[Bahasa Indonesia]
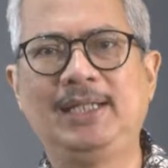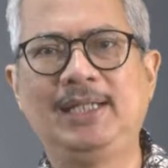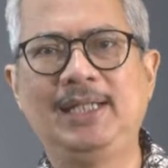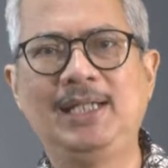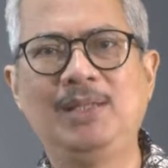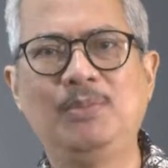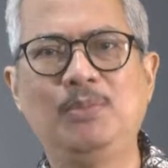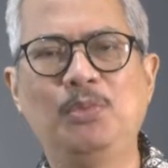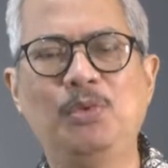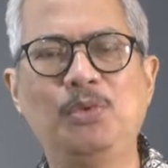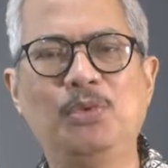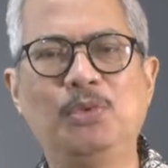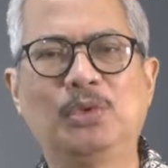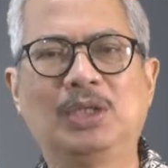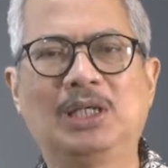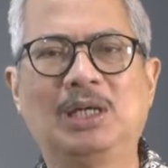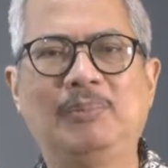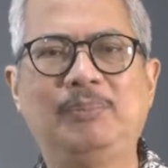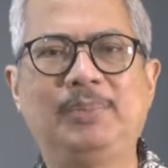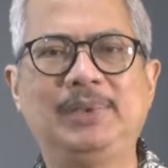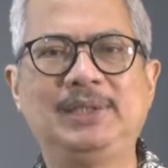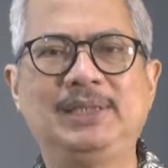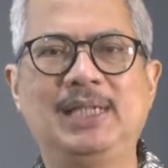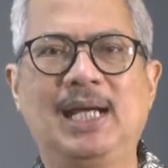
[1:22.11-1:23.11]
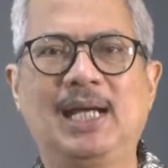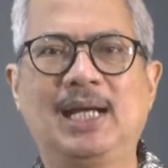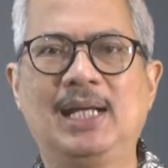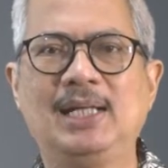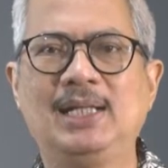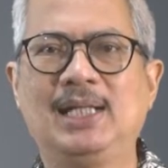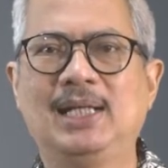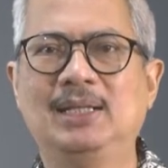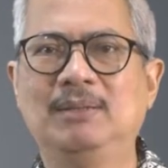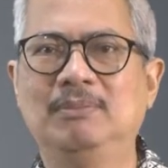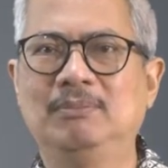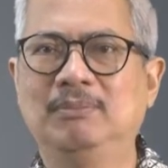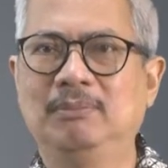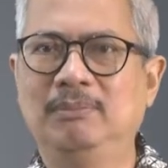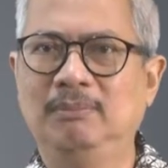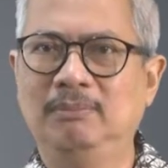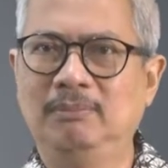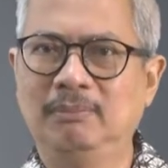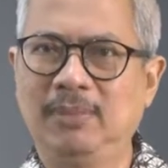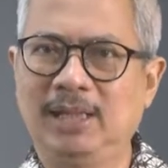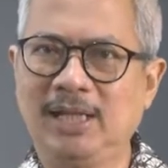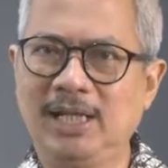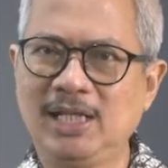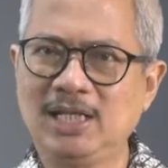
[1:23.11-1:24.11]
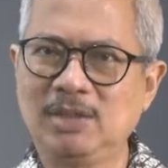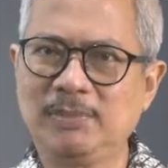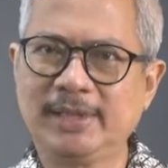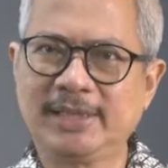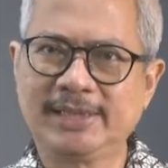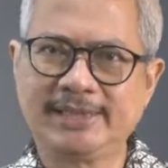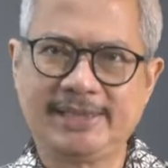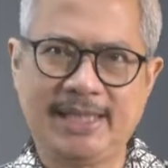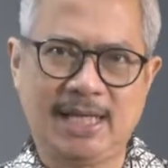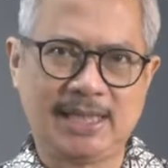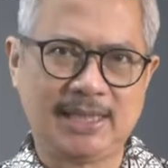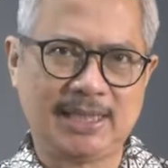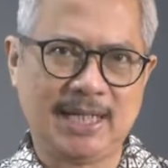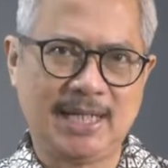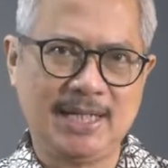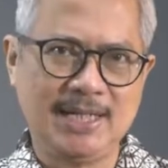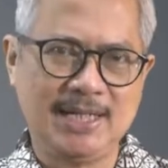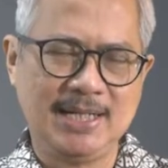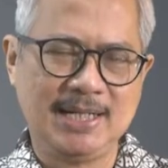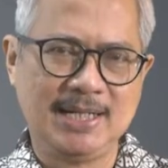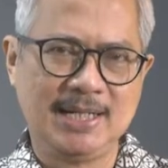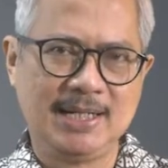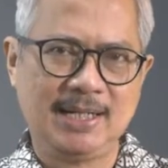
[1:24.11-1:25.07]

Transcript: ilmu kebijakan dan manajemen kesehatan